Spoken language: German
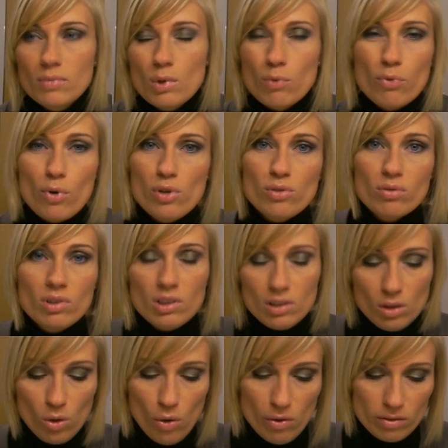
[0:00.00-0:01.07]
gewollt und nicht
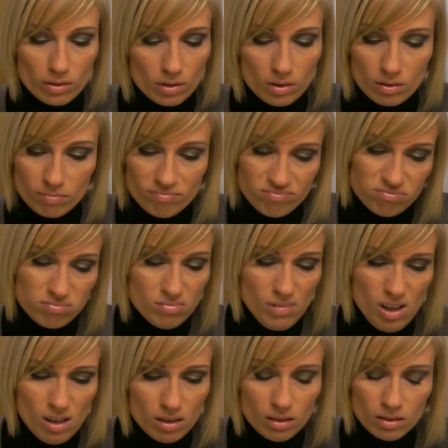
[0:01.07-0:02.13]
gekonnt.
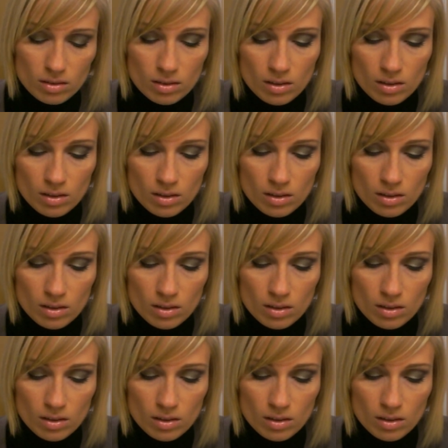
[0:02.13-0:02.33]
Ja.